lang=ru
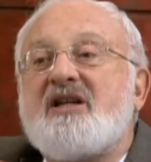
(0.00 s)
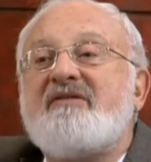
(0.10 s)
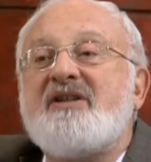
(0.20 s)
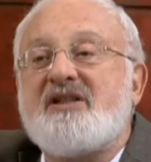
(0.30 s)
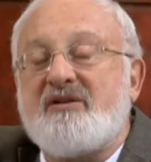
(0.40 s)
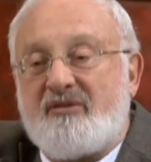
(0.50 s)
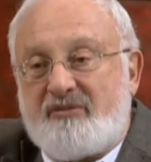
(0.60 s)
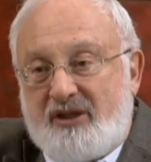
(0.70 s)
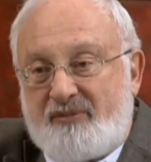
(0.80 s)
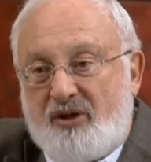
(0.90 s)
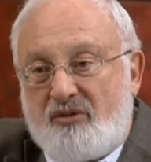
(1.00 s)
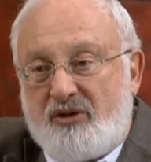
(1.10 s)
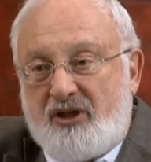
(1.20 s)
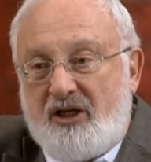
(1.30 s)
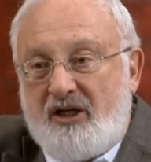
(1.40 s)
независимыми от
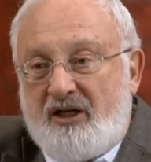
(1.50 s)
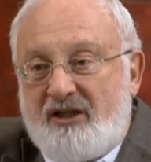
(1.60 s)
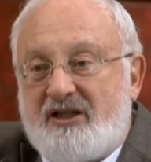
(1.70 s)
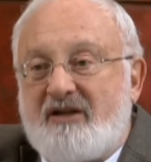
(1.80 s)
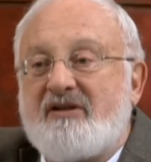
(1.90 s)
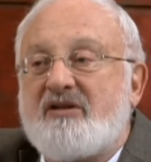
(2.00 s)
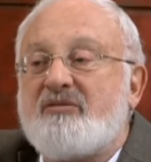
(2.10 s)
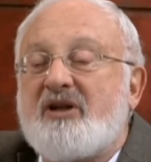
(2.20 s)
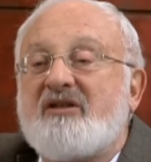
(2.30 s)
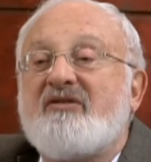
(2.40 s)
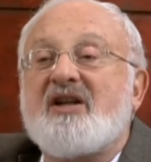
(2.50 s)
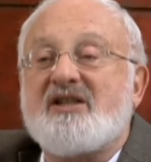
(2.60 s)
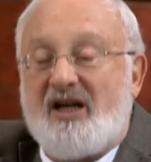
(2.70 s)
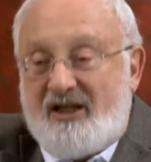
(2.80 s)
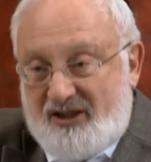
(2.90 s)
природы, независимыми от
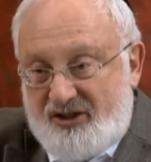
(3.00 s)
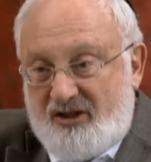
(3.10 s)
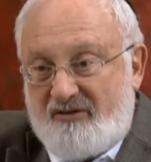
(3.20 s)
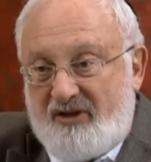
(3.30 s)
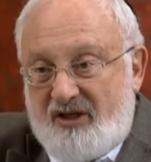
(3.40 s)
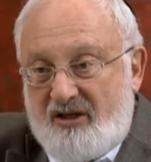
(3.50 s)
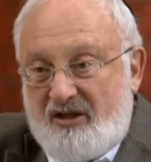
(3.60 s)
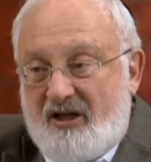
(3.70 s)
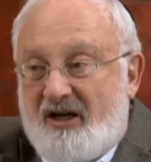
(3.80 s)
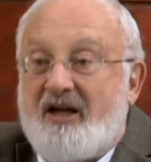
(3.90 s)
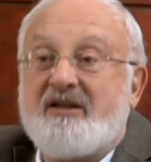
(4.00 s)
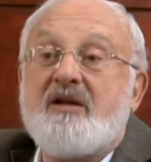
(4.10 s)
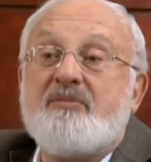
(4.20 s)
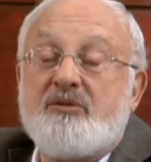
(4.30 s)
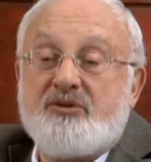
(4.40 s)
Творца, иначе говоря. А
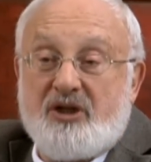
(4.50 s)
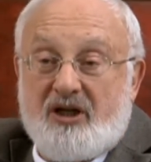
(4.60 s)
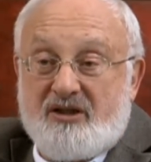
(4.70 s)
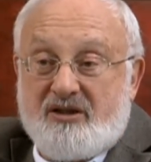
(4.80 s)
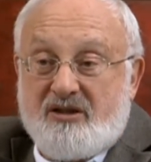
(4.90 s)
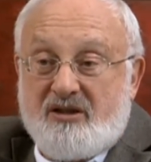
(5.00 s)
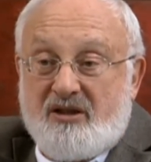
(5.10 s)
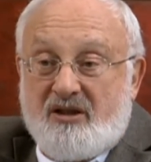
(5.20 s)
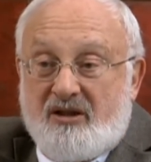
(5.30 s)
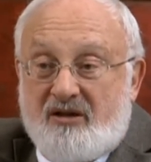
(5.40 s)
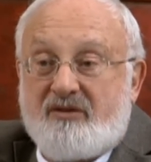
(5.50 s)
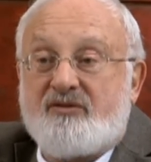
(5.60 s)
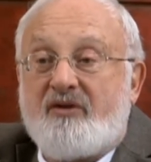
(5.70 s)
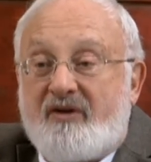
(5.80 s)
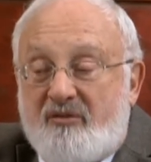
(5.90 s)
это не получается. И
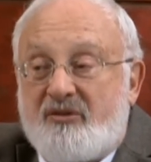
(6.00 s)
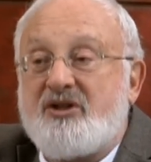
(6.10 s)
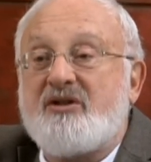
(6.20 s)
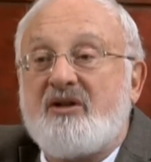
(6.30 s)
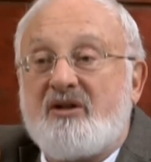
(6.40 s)
вот все время мы,